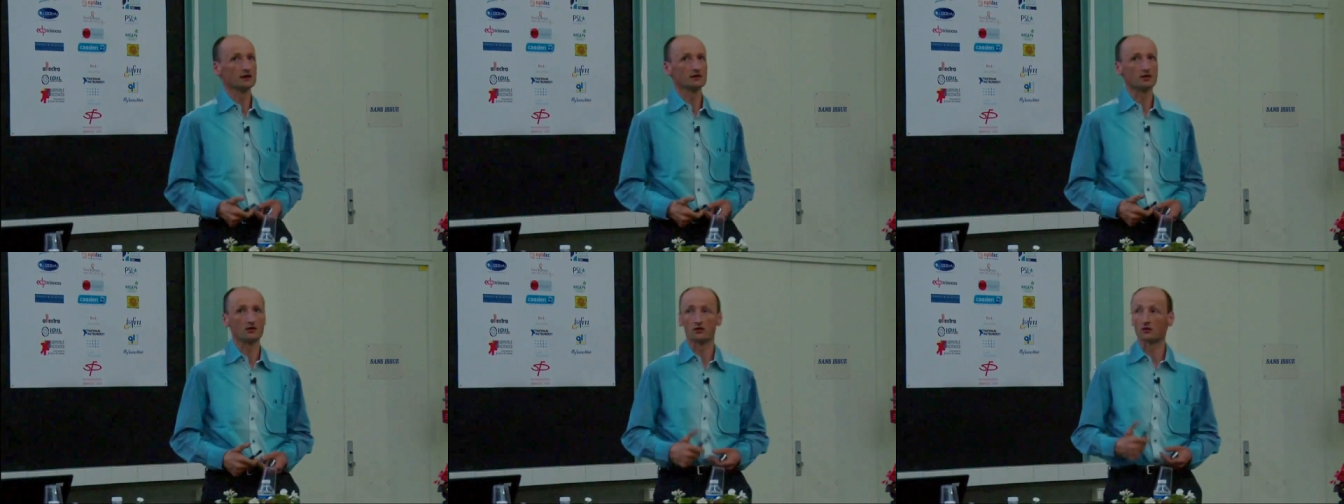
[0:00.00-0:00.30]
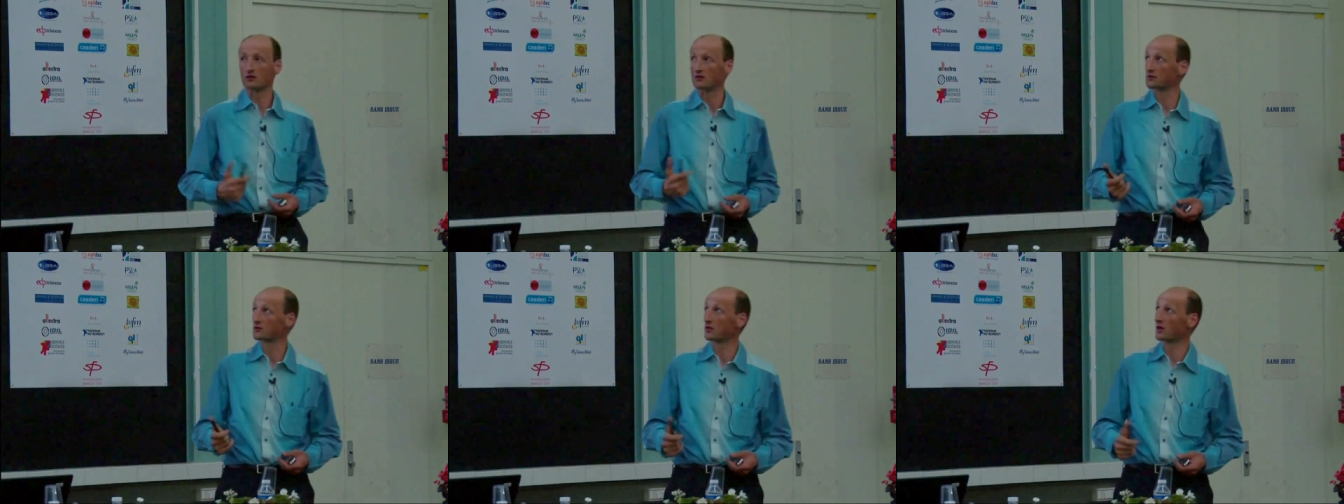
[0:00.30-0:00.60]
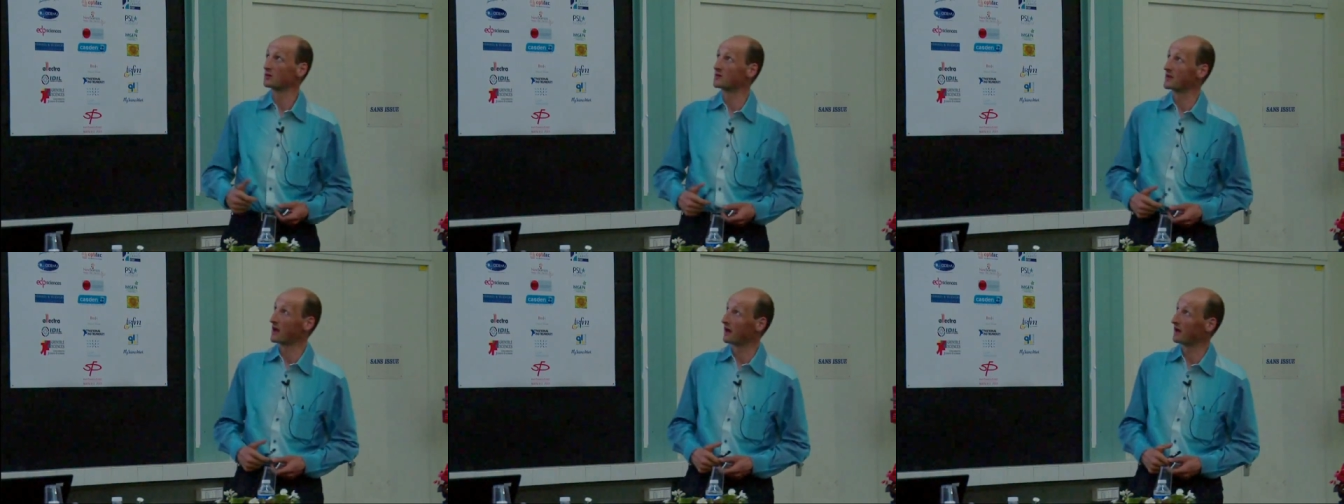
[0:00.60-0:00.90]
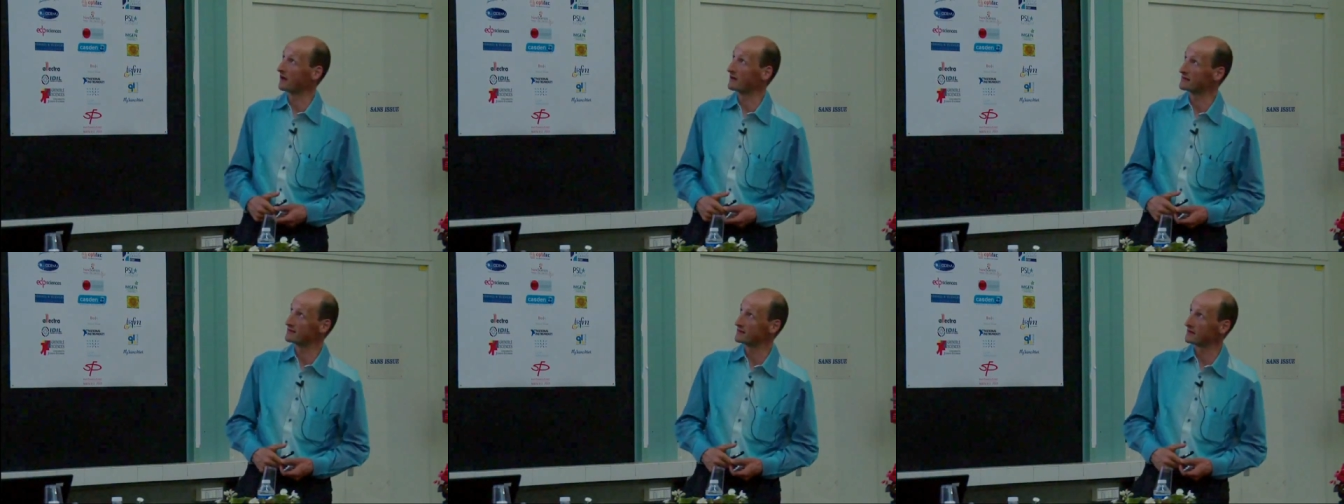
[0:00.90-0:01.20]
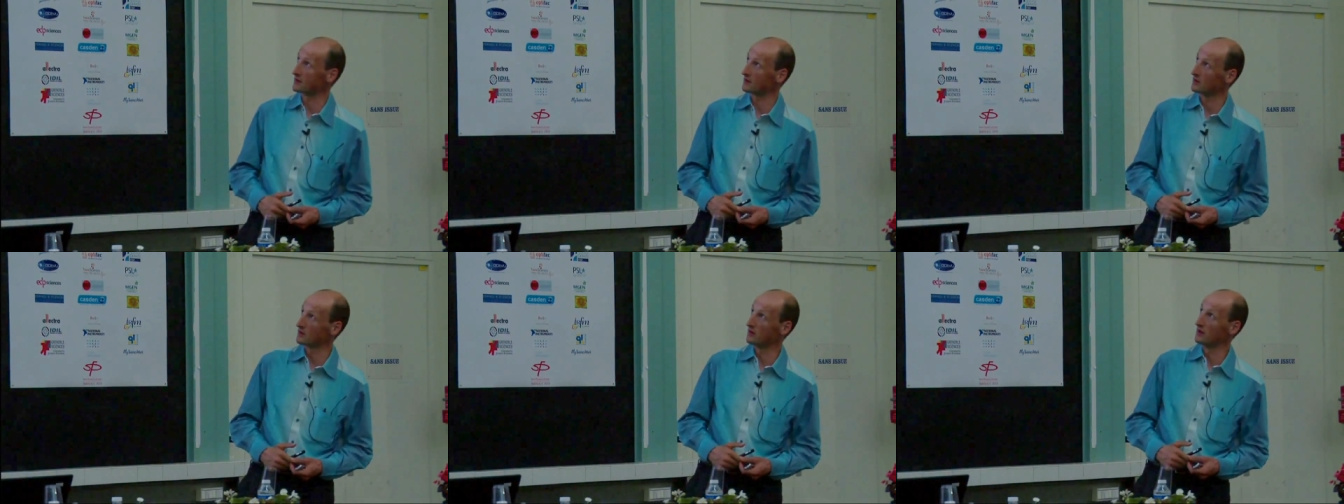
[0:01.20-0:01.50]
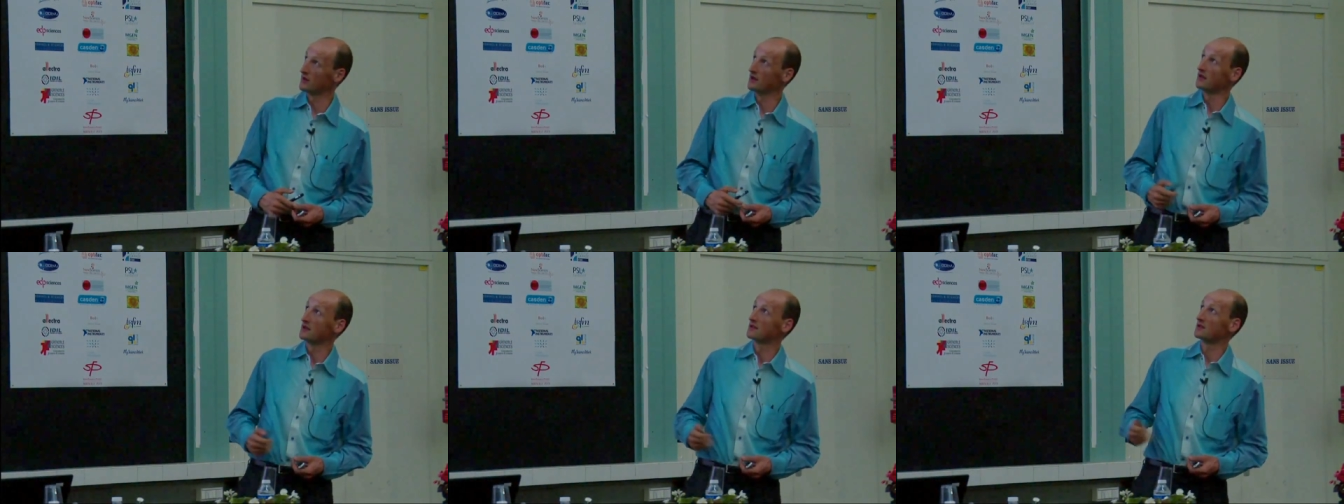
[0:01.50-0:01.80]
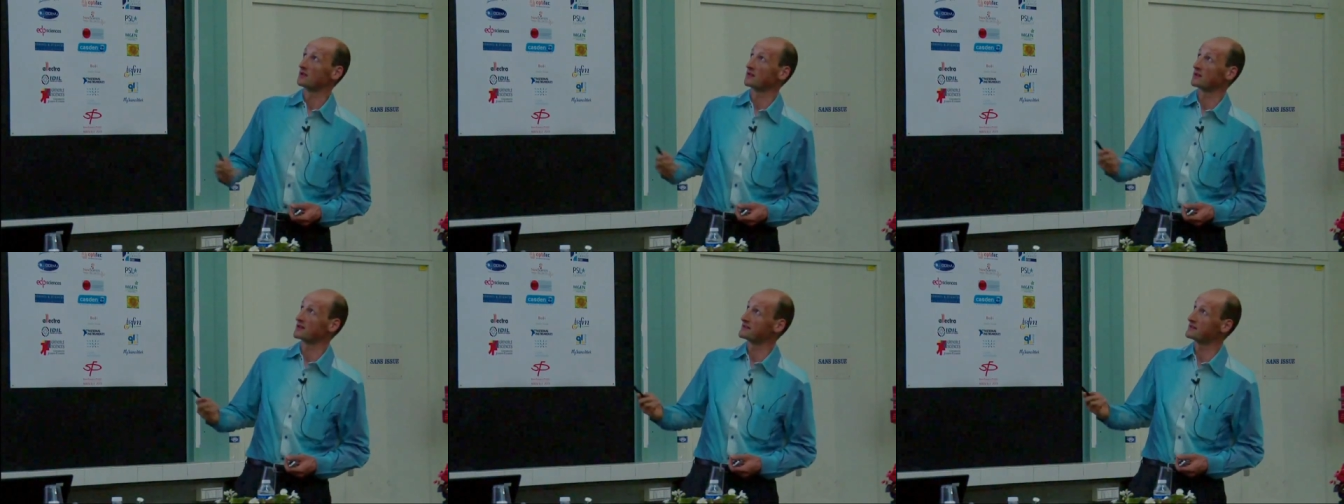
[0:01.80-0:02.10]
donc on somme des 1 et 0.
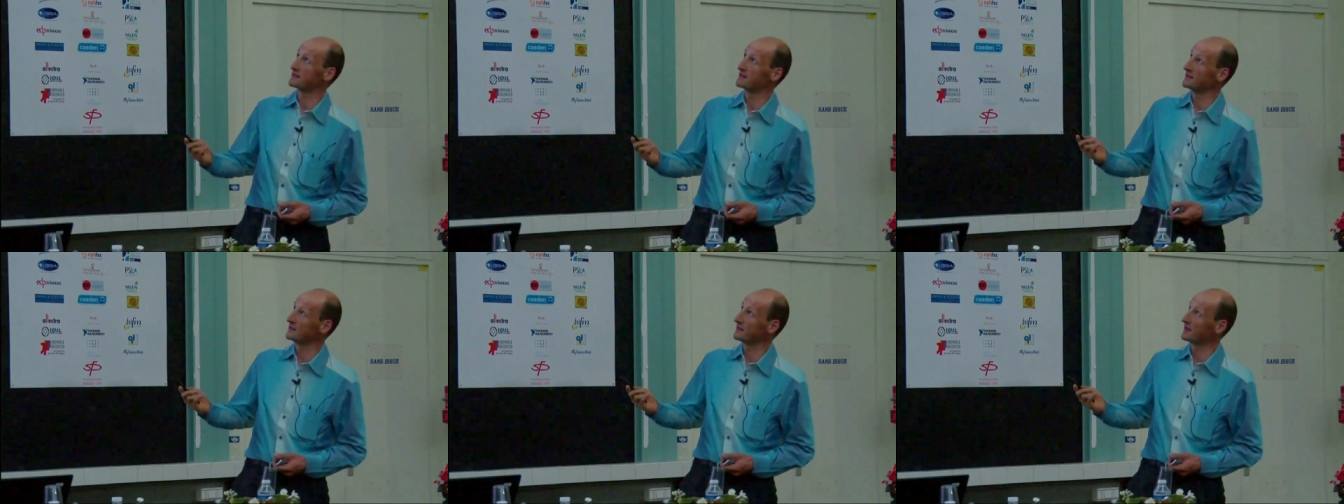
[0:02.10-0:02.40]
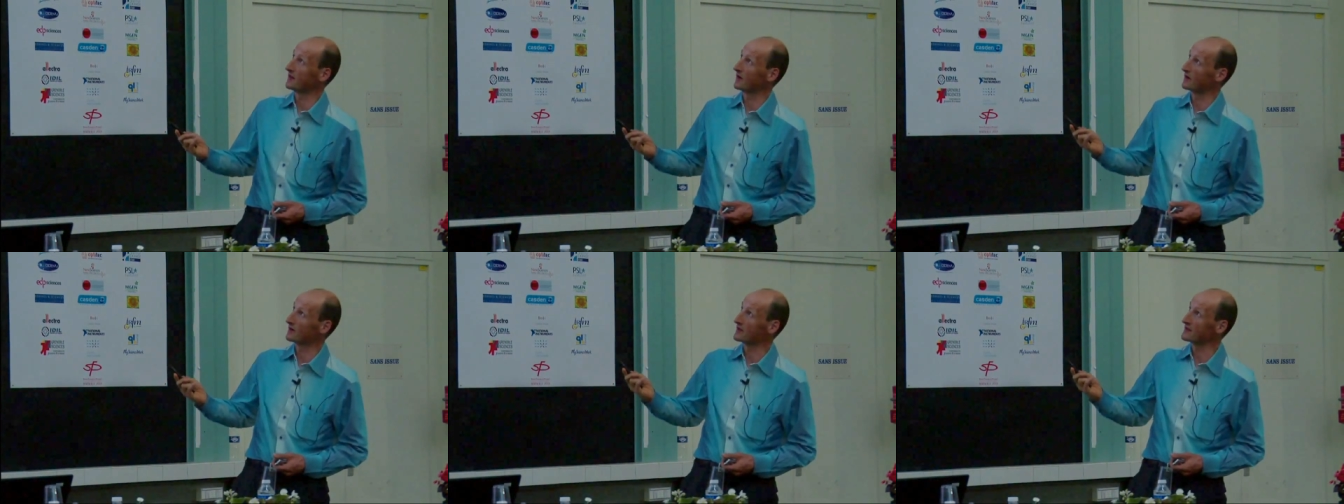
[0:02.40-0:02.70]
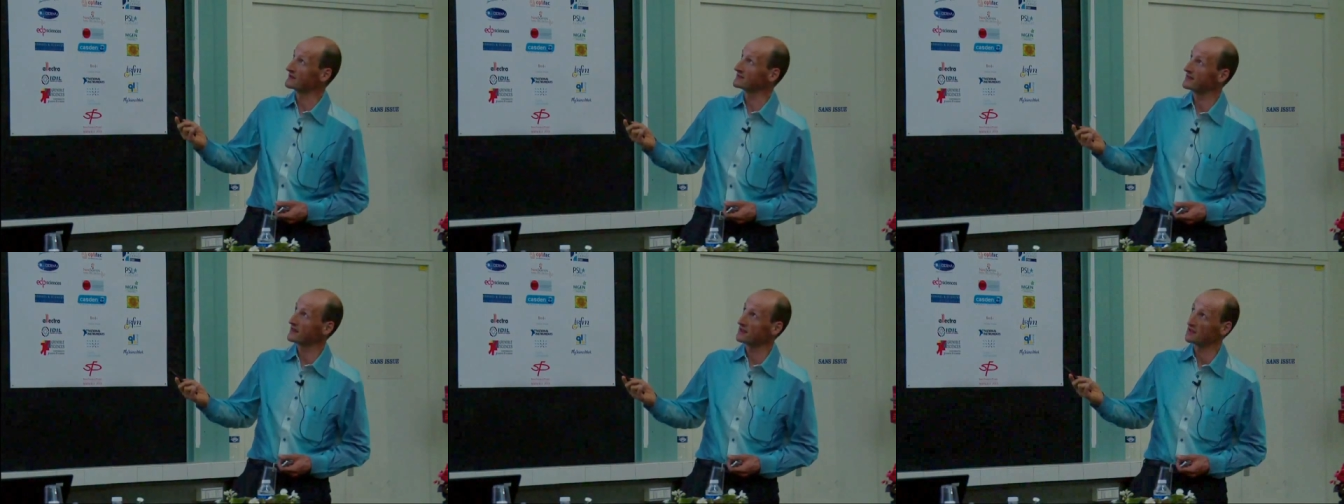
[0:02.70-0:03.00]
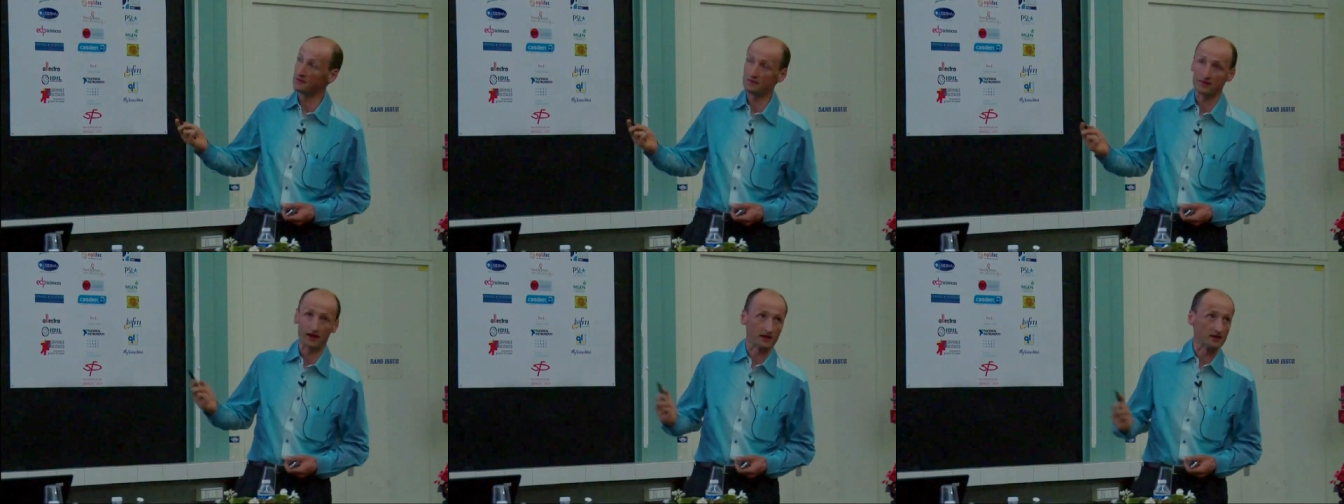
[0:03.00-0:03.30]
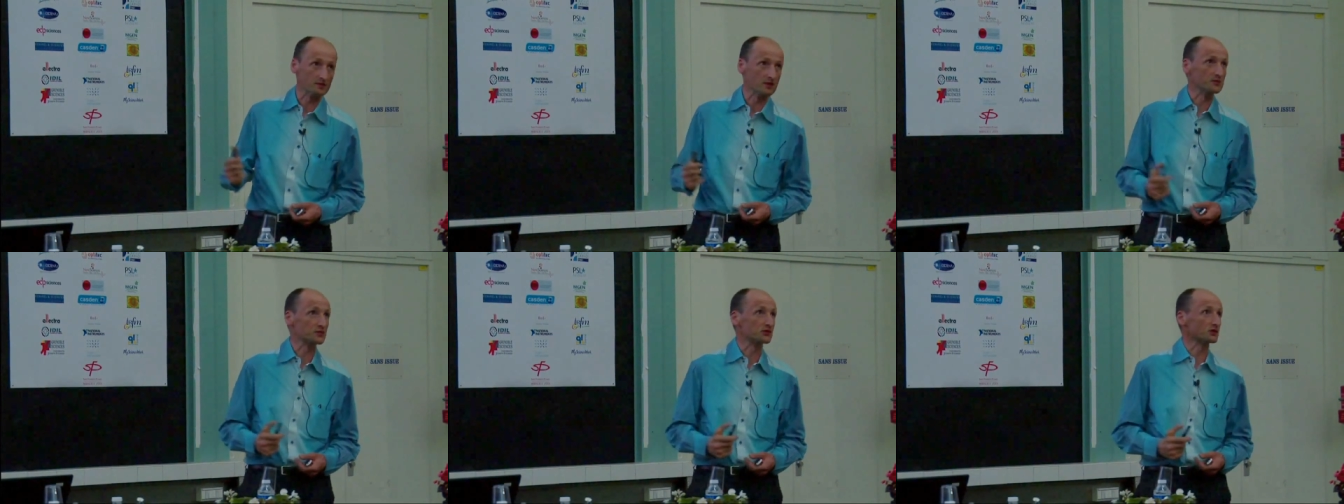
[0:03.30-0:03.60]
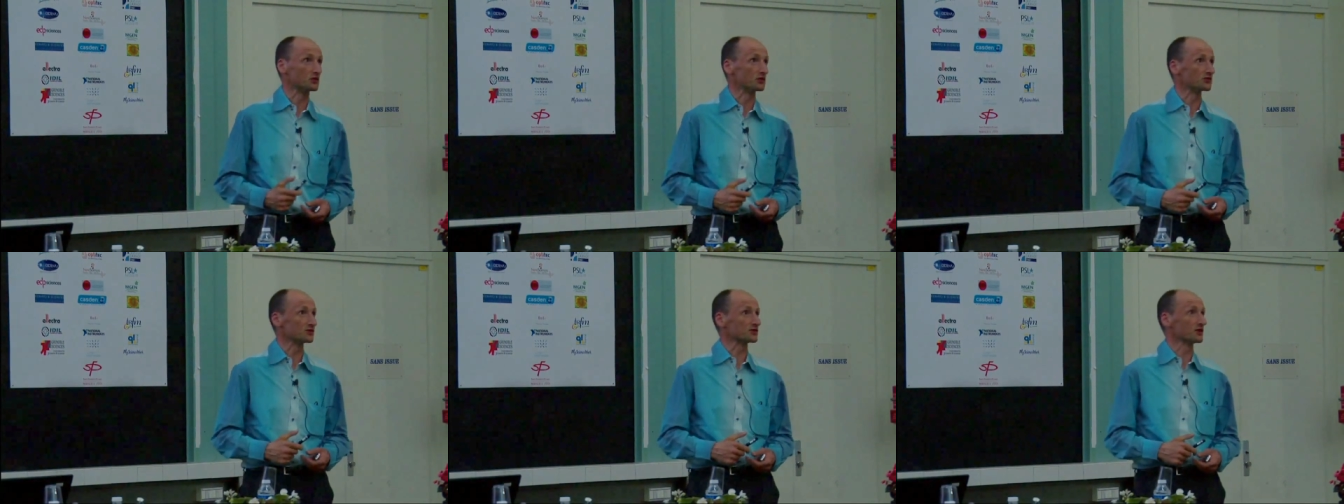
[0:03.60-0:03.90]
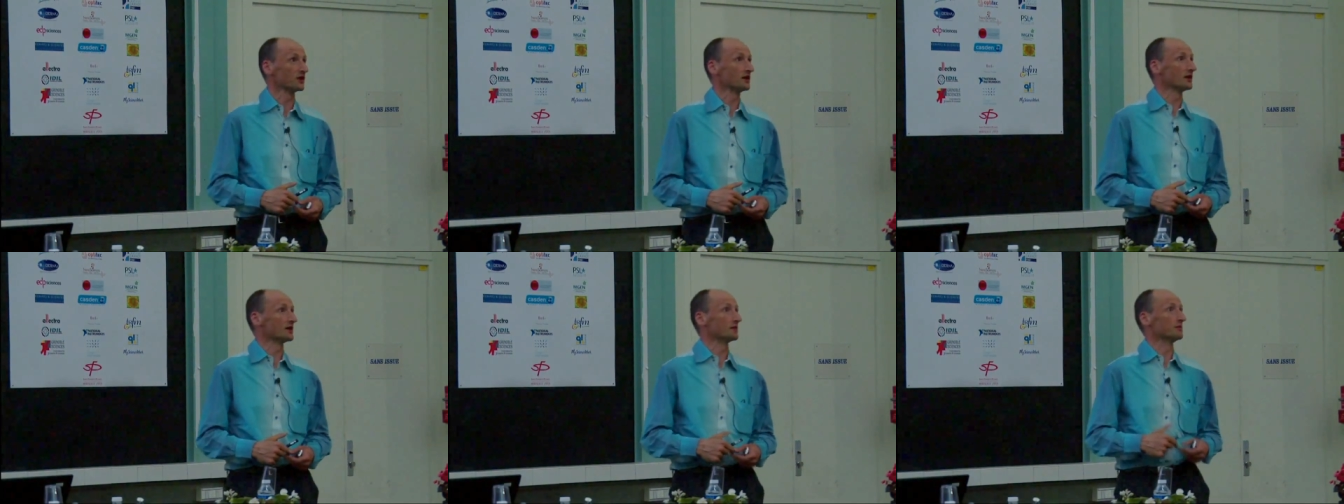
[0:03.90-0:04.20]
Donc ici, euh, on essaye de faire les mêmes choses,